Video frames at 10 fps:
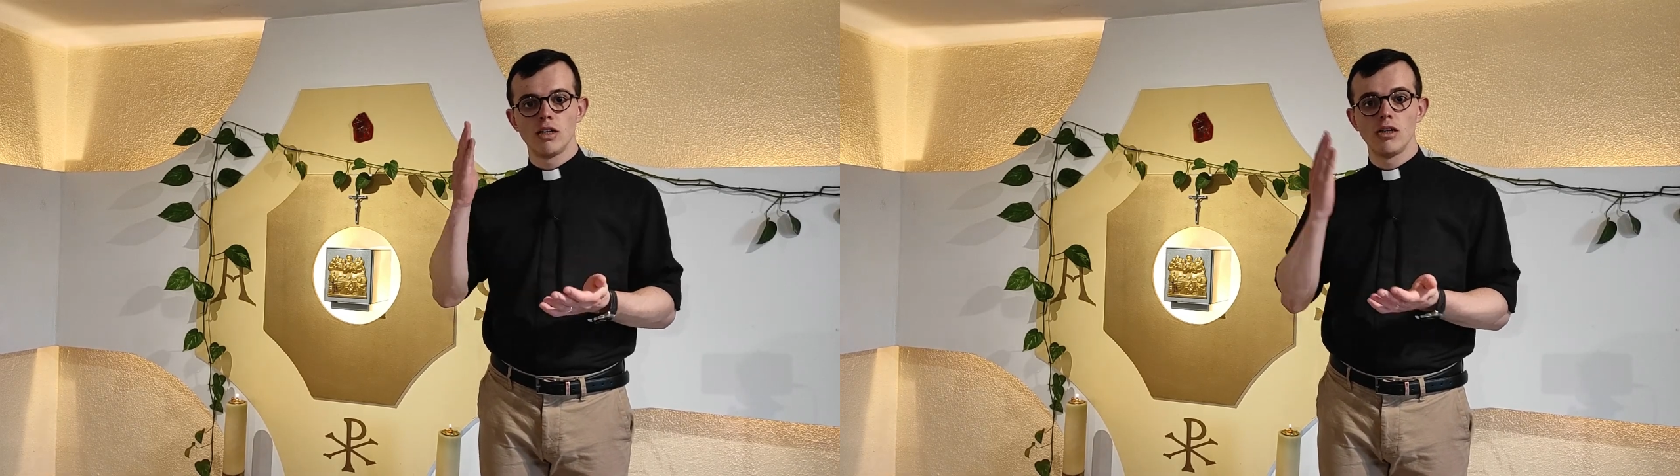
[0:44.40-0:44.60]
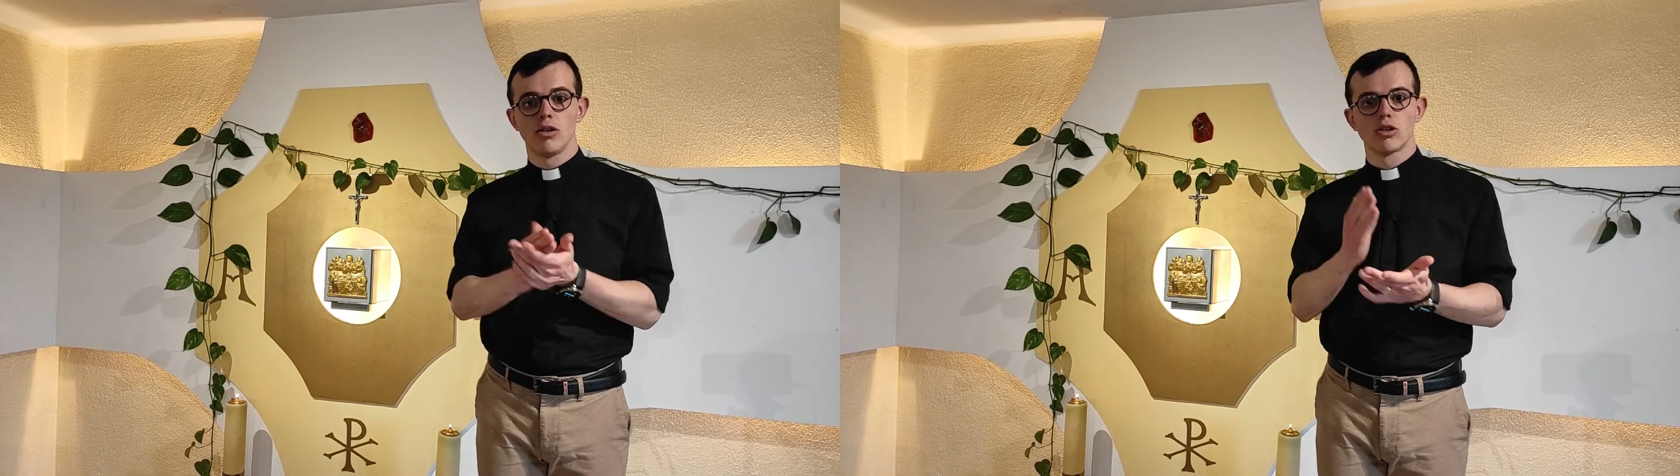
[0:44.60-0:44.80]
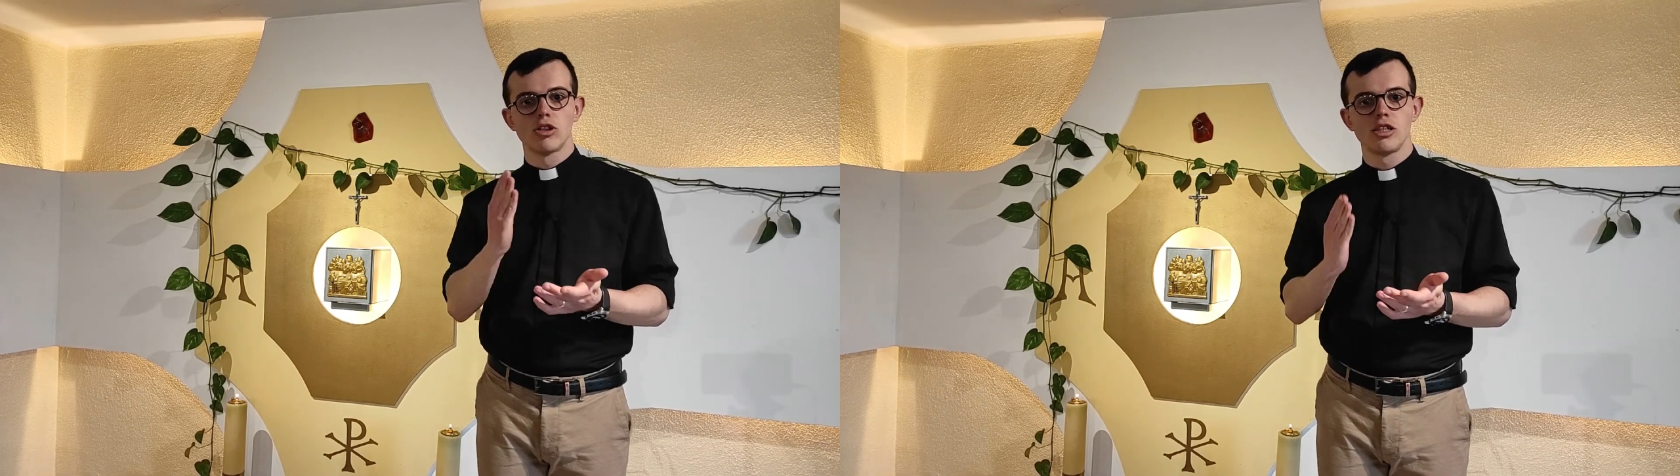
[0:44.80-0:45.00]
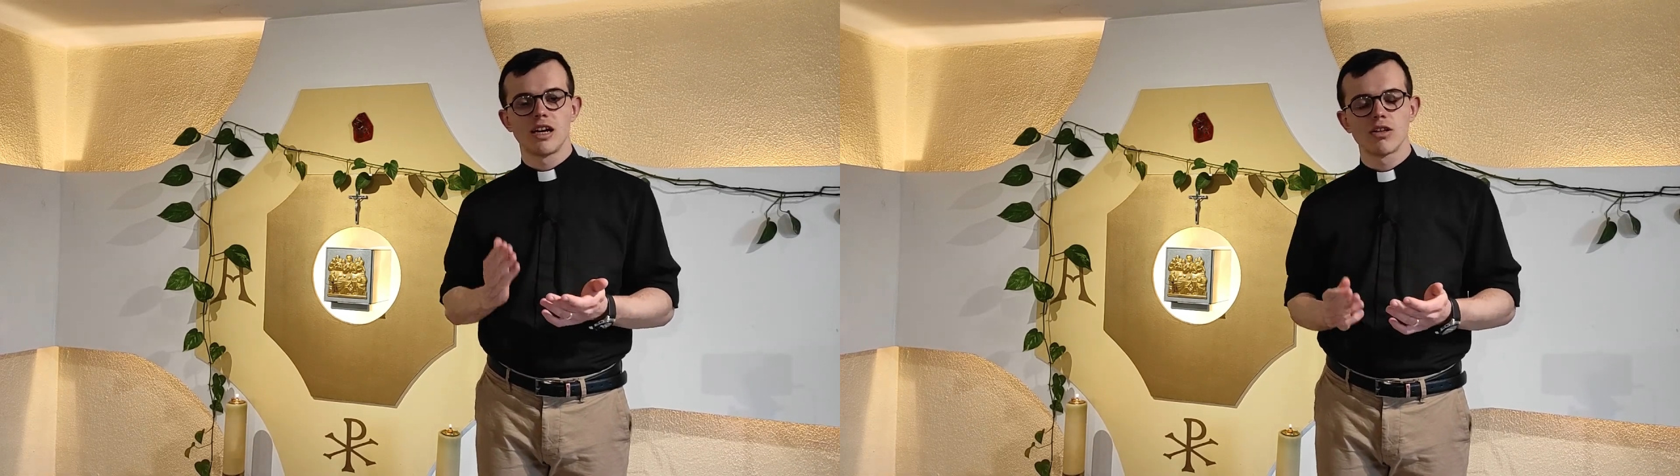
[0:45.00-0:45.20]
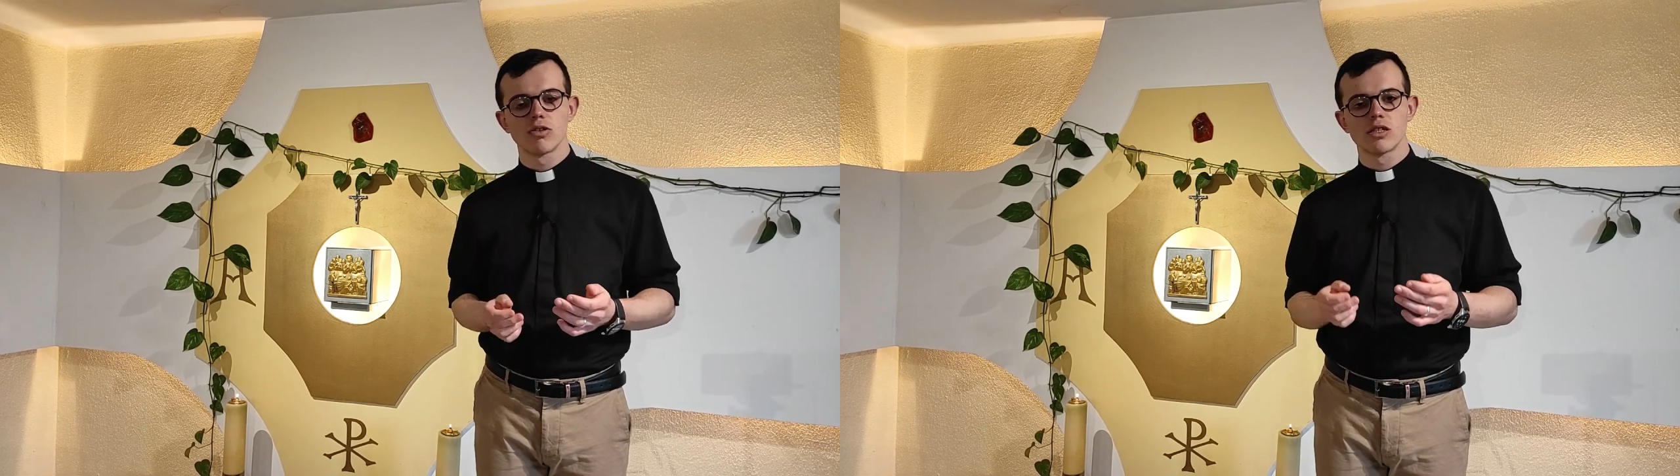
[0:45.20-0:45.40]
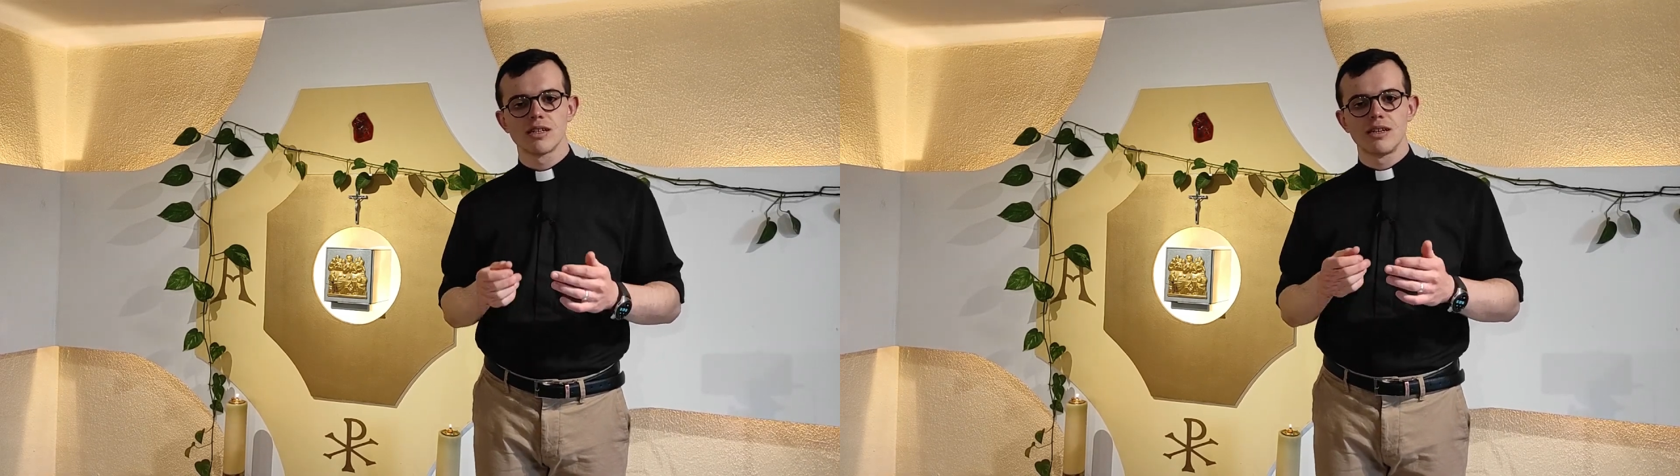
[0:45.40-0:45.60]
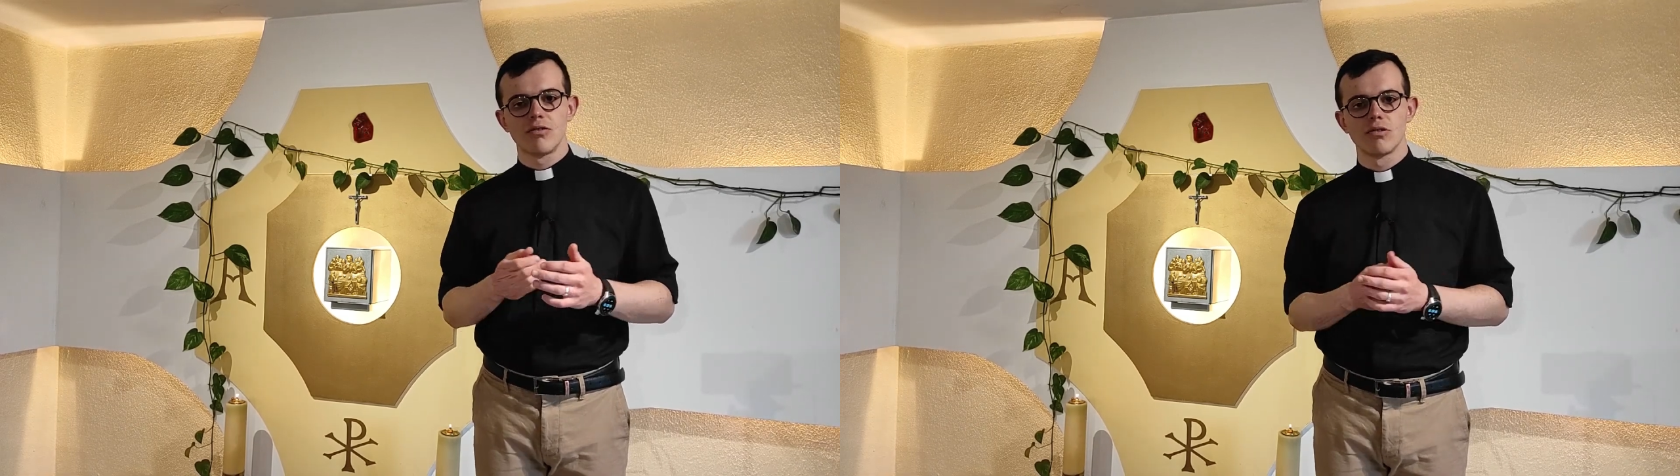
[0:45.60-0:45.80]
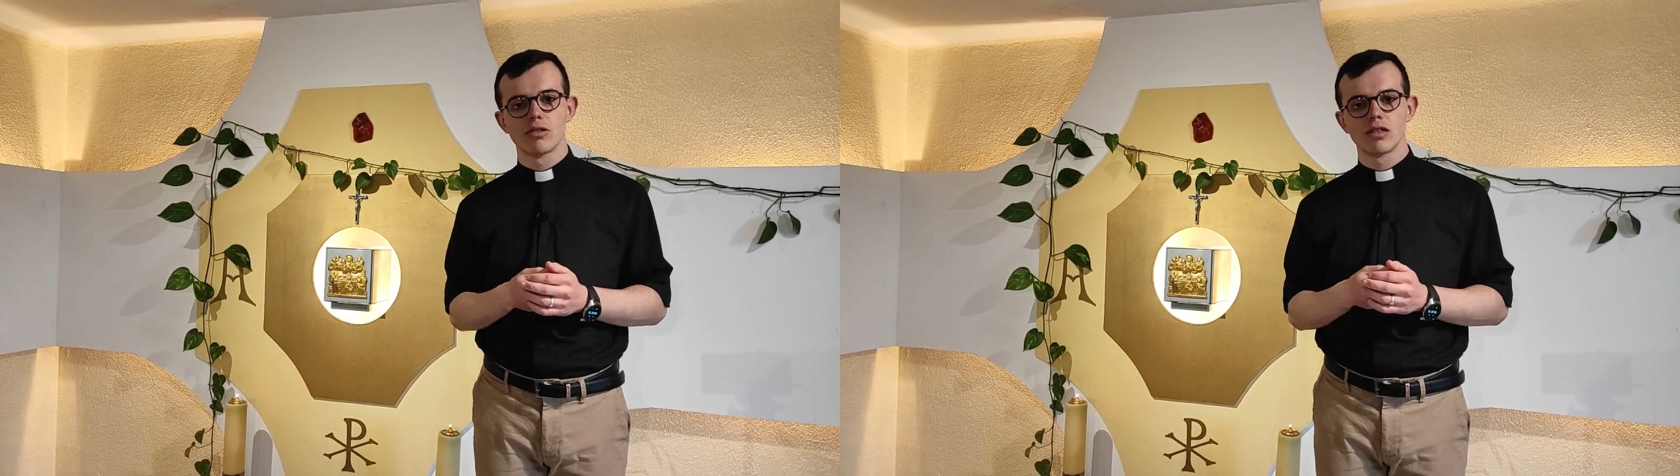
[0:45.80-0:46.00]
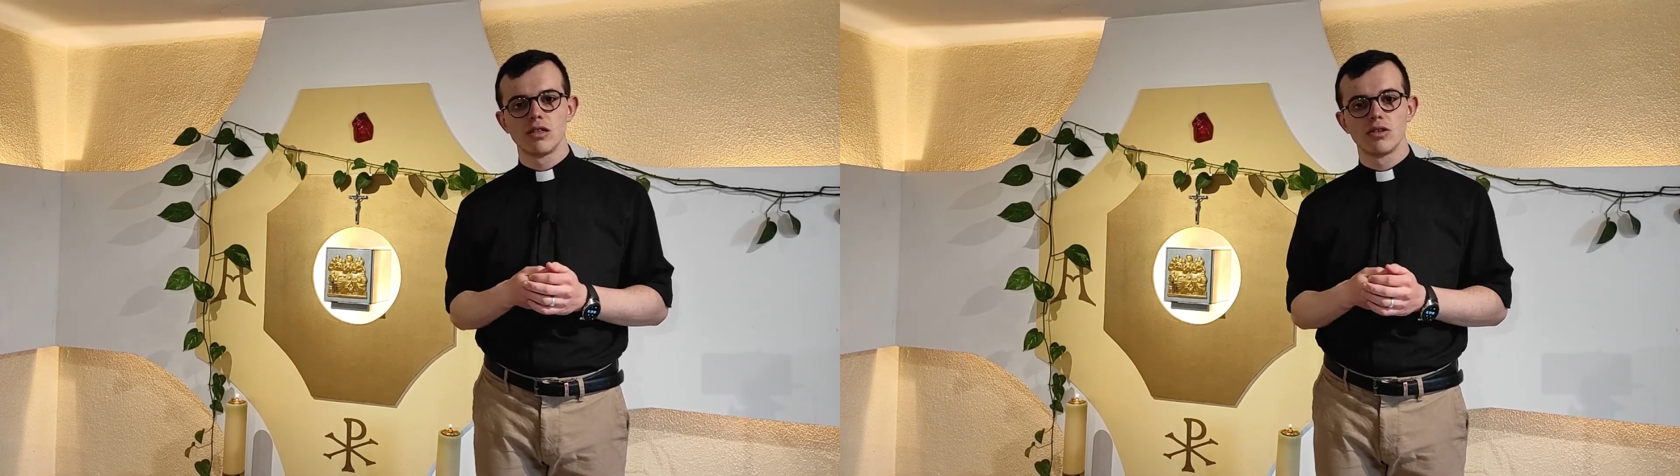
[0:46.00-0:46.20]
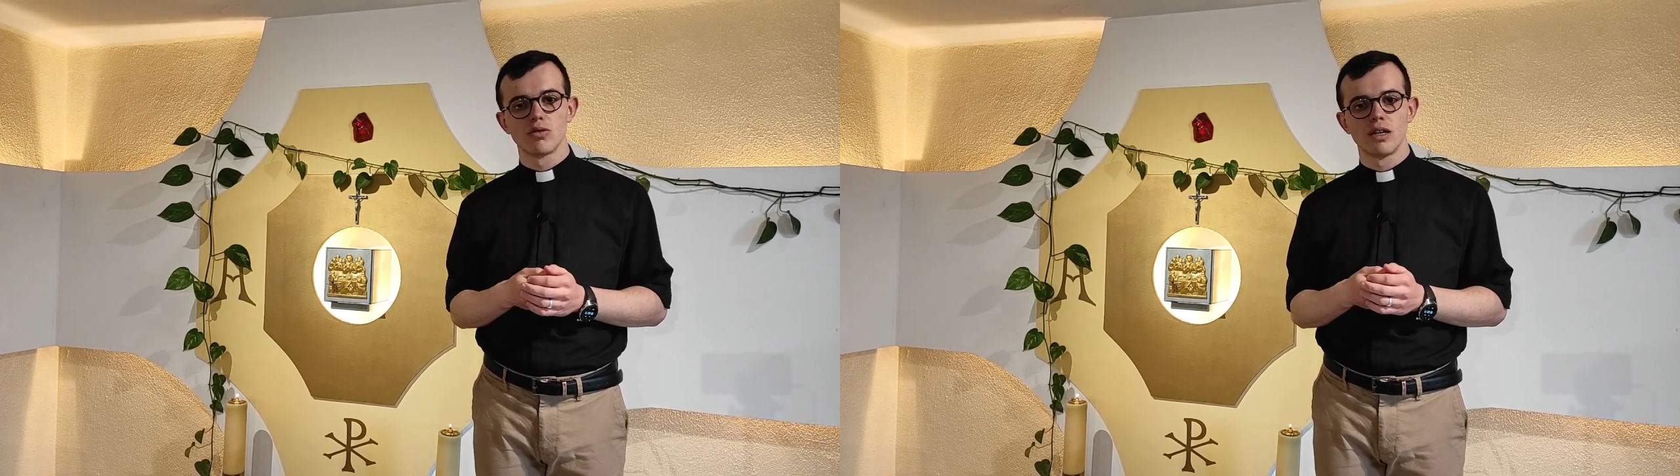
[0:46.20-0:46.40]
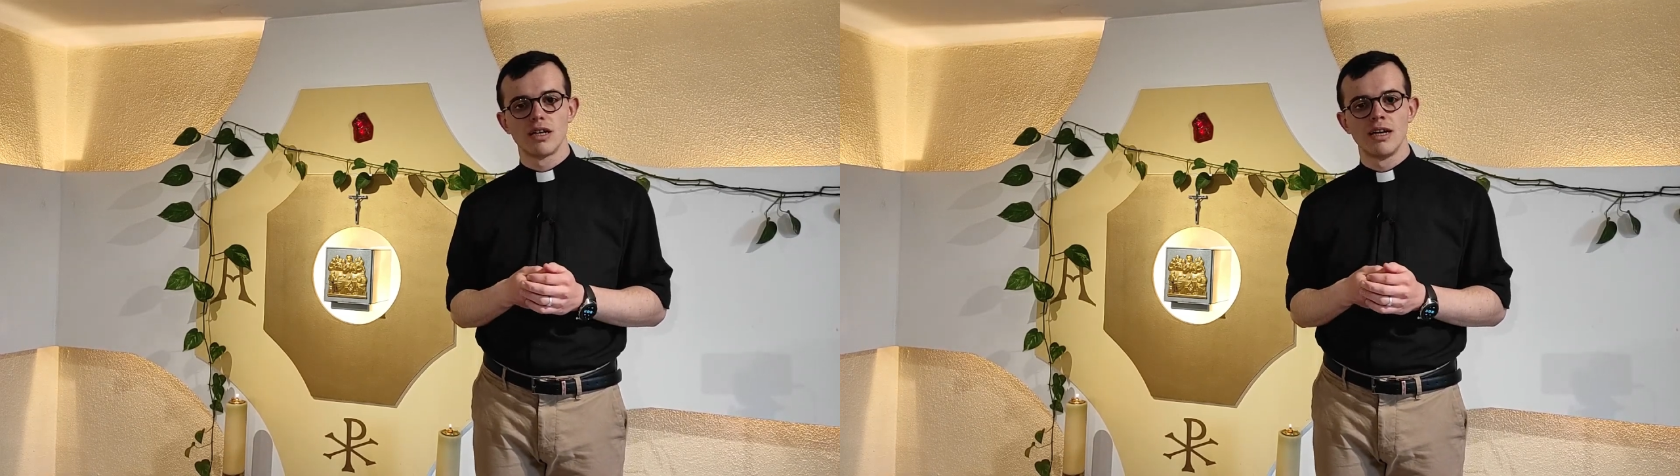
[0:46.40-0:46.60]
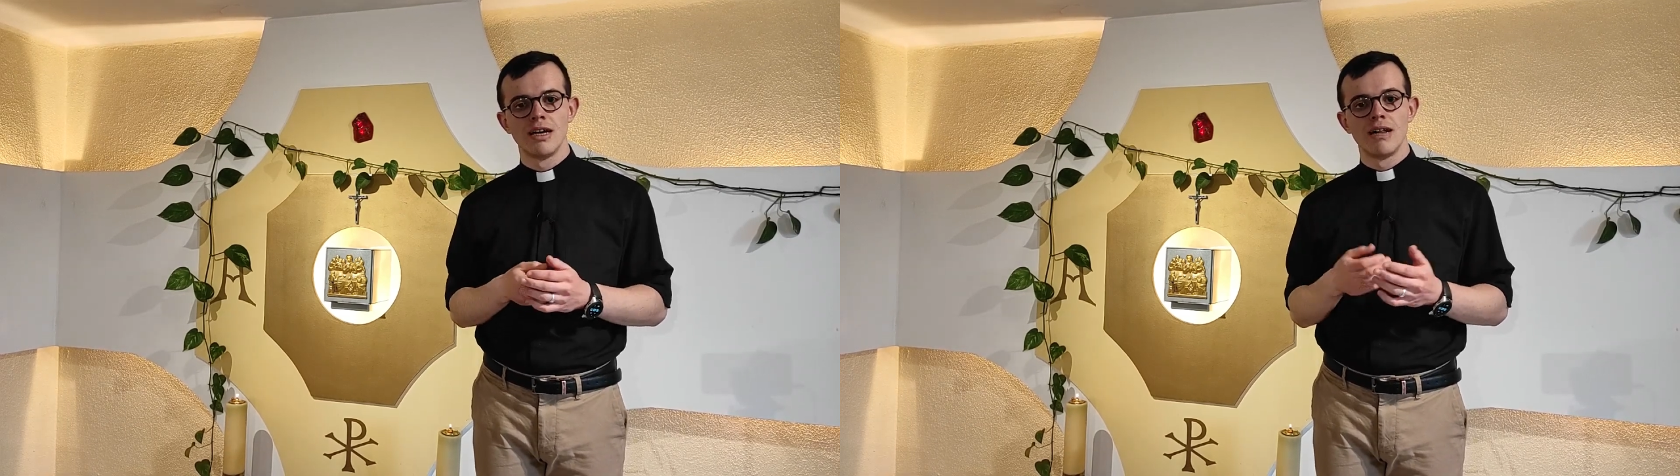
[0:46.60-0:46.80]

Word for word: i odcinając te gałązki, które